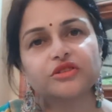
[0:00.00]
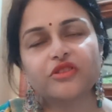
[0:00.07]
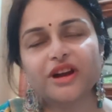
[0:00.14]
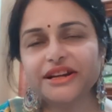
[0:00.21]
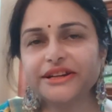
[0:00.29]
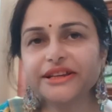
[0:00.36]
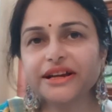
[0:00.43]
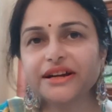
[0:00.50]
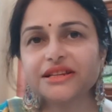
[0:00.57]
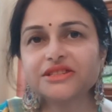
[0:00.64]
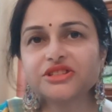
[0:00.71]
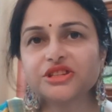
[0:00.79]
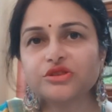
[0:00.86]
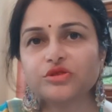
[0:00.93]
क्वालिटी अगर
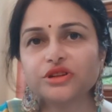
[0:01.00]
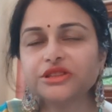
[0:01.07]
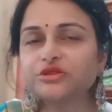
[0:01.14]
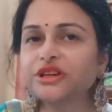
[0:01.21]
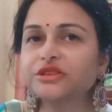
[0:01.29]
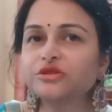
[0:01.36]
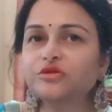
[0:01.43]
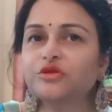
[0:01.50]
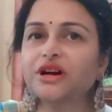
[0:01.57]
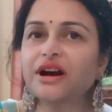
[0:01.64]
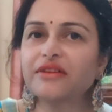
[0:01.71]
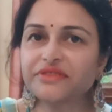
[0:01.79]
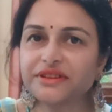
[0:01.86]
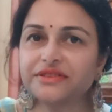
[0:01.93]
अच्छी होगी तो एक तो वो
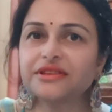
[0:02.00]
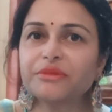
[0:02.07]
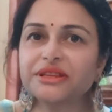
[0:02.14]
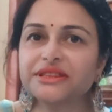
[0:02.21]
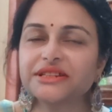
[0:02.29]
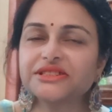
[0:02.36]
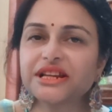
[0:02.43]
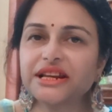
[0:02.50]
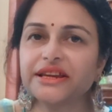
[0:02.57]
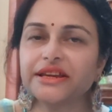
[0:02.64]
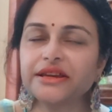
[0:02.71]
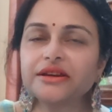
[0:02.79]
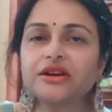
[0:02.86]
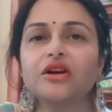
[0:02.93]
काफ़ी समय तक
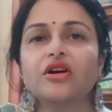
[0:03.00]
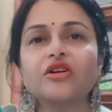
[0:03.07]
चलेंगी